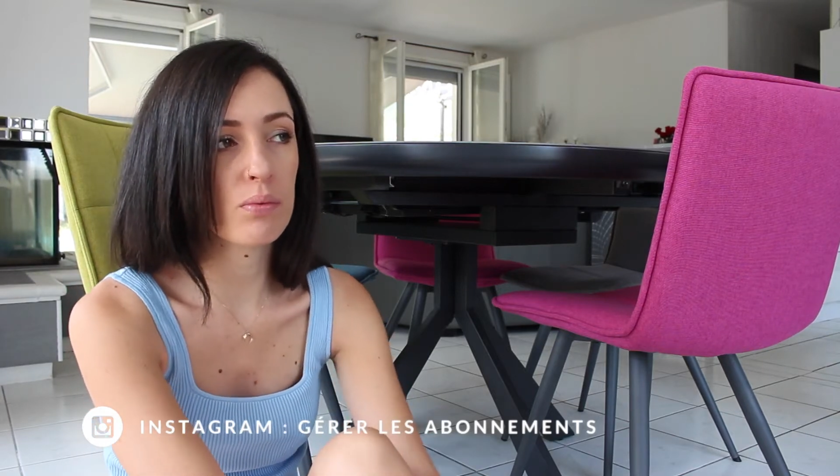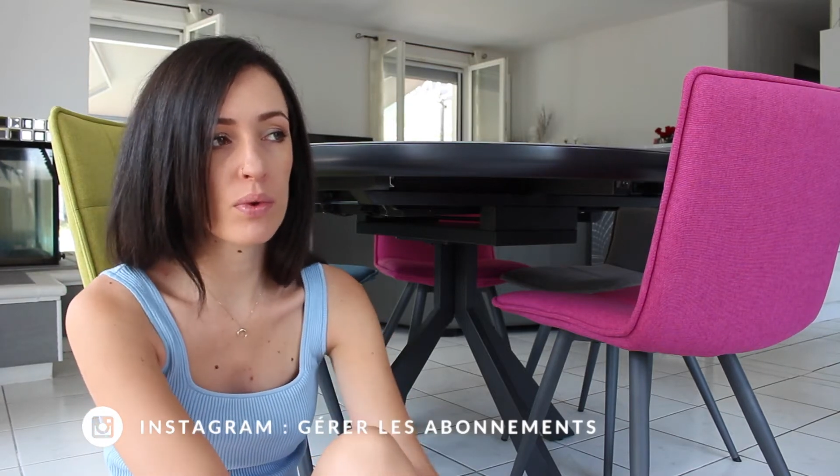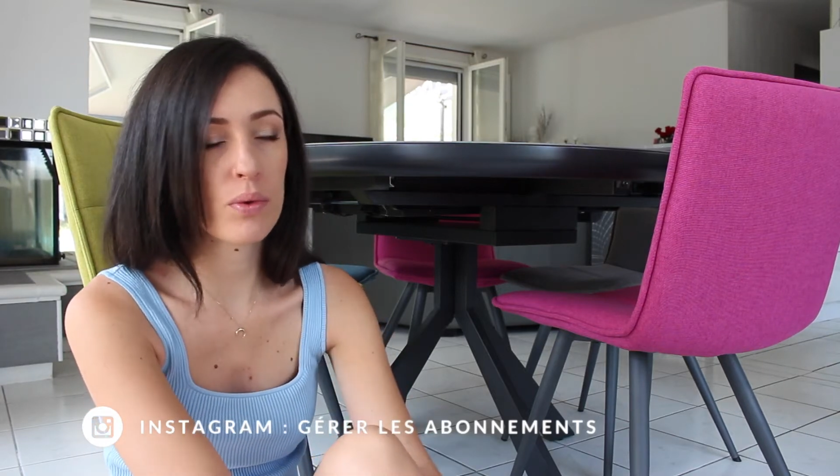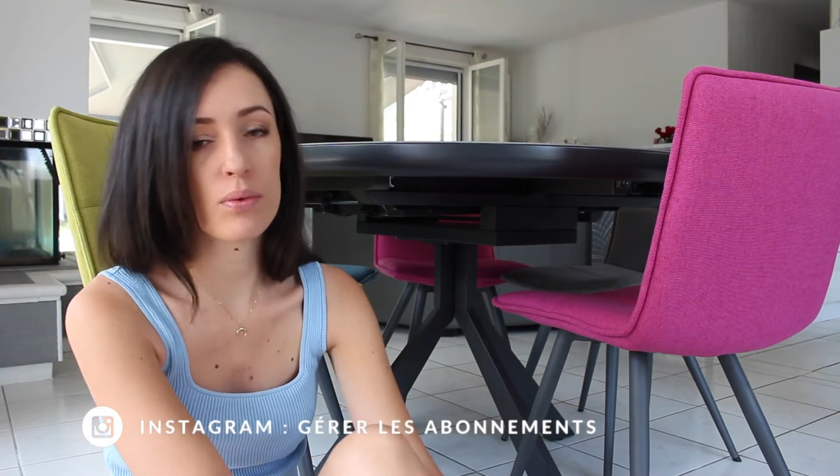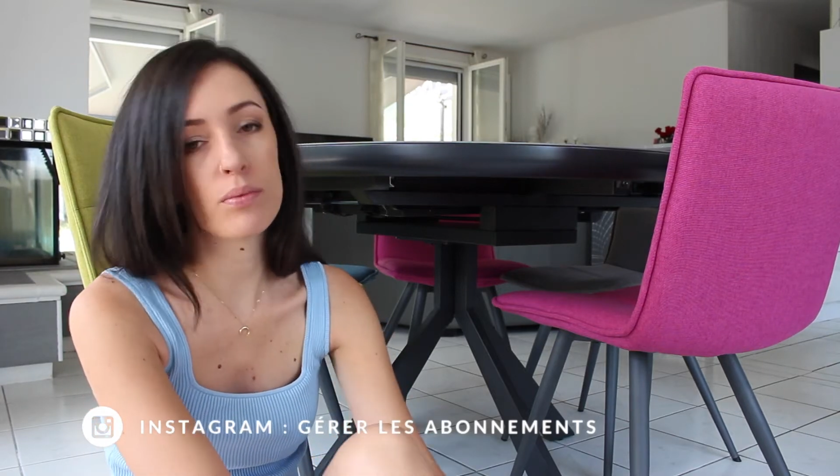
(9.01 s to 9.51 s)

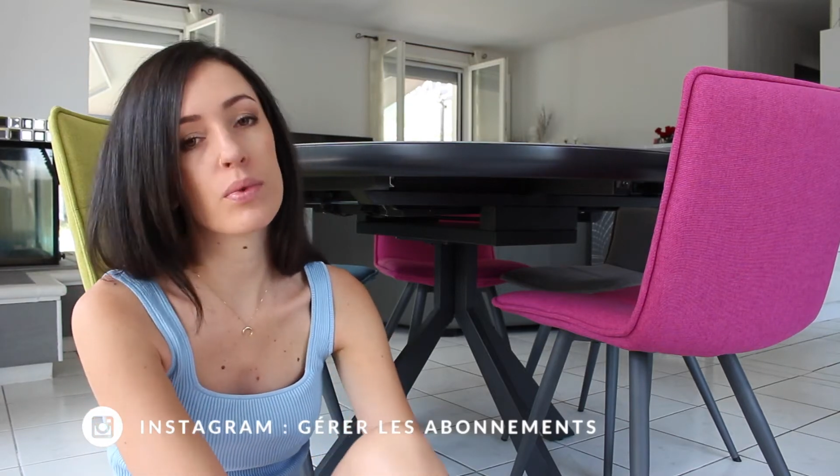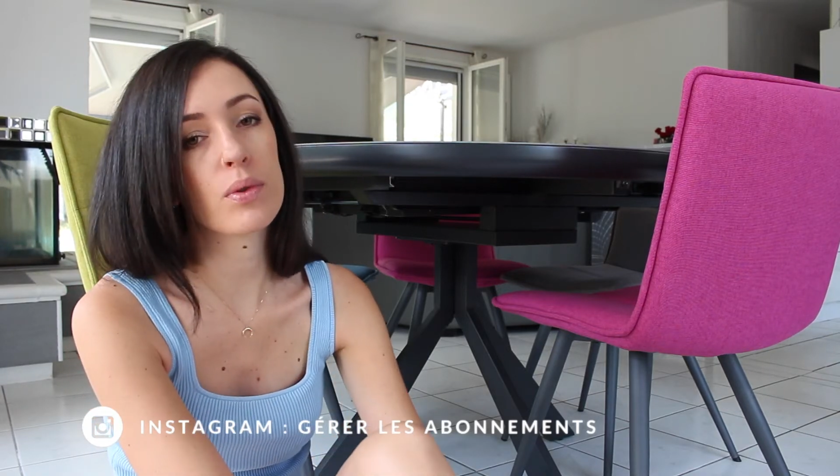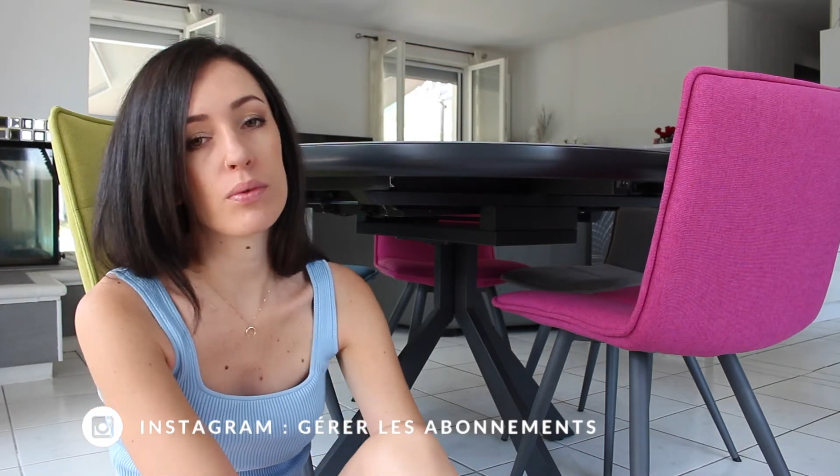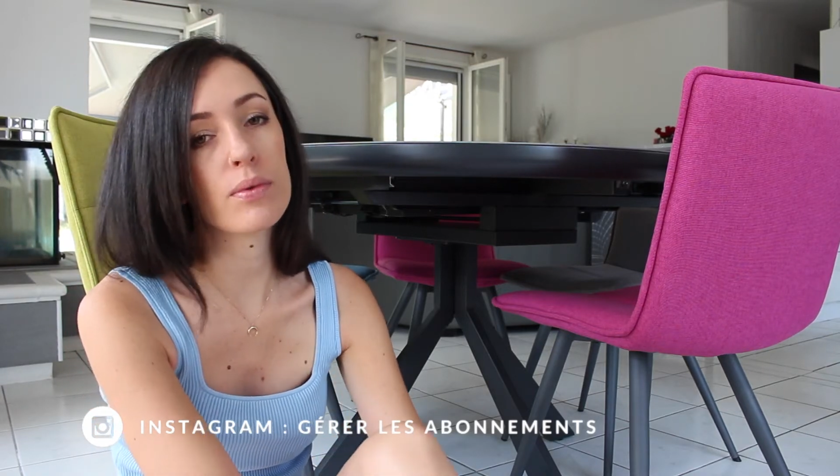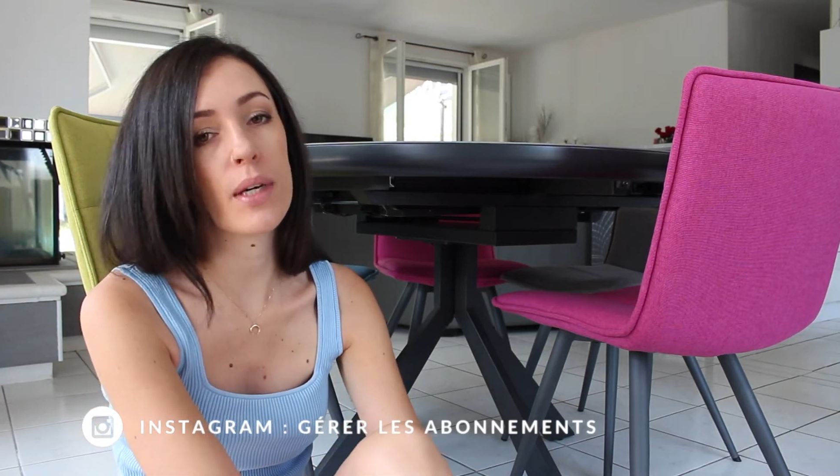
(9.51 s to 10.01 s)
beaucoup,
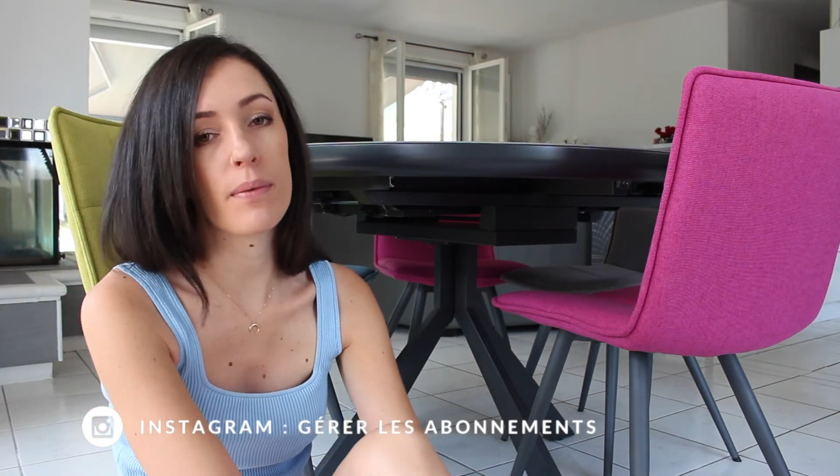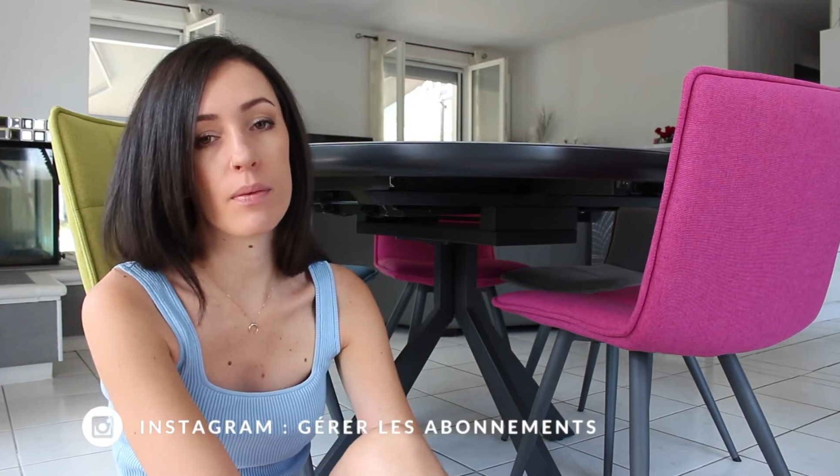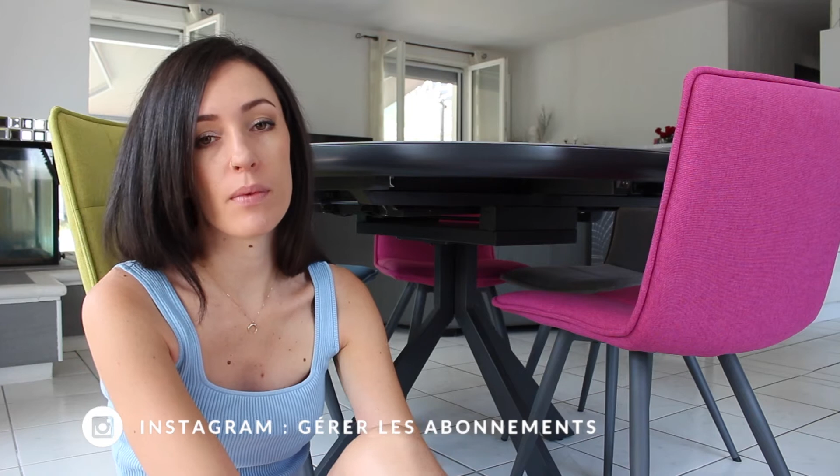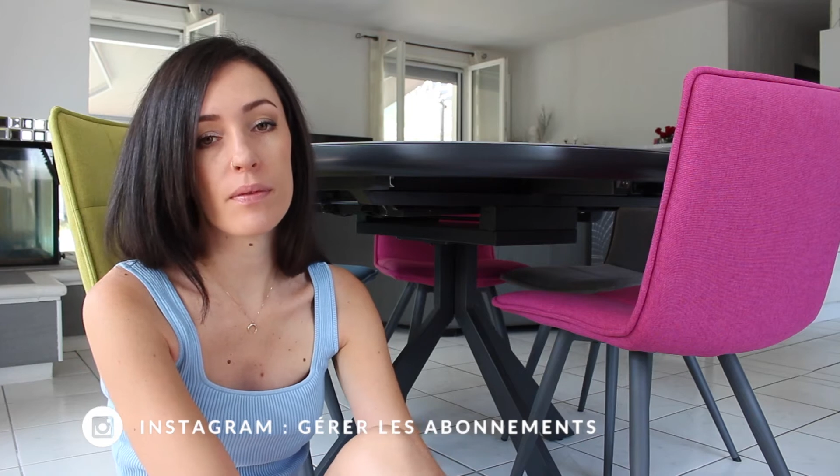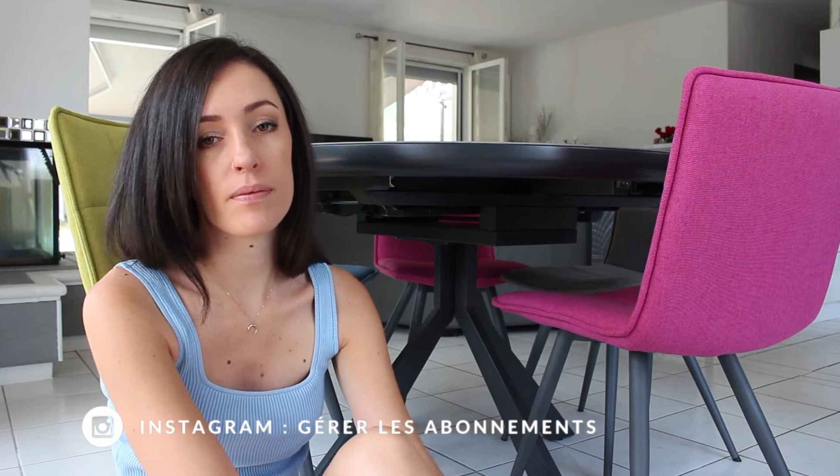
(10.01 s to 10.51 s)
beaucoup
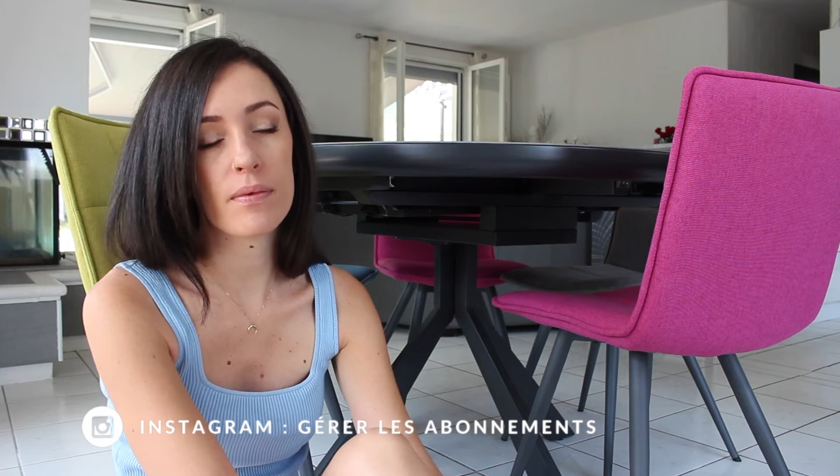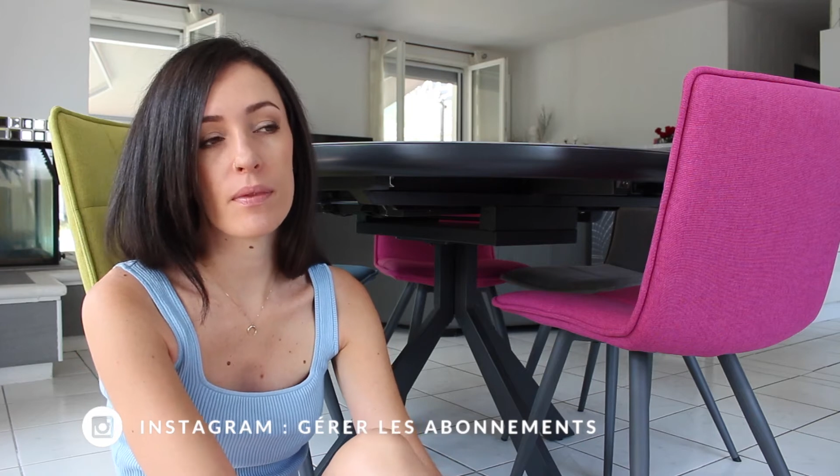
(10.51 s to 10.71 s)
d'abonnements,